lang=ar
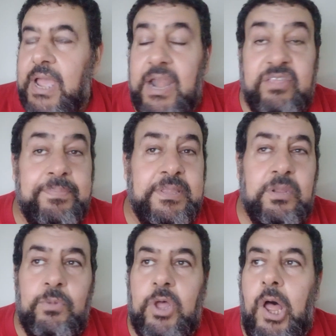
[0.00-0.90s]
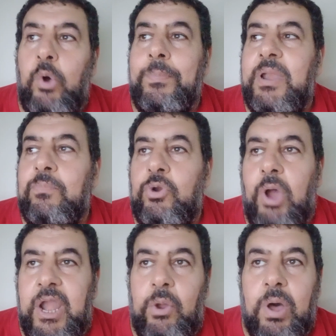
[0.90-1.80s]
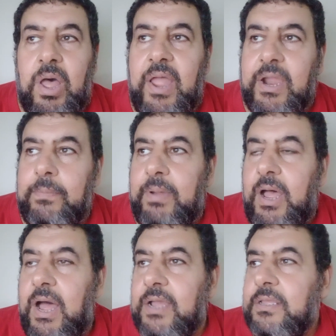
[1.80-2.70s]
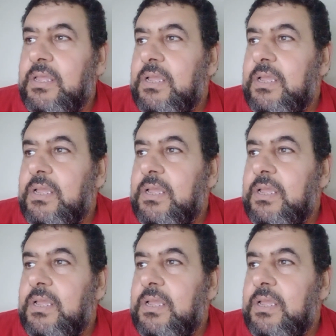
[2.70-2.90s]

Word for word: الأسمنت المقاوم للملوحة اللي هو قاهر البحار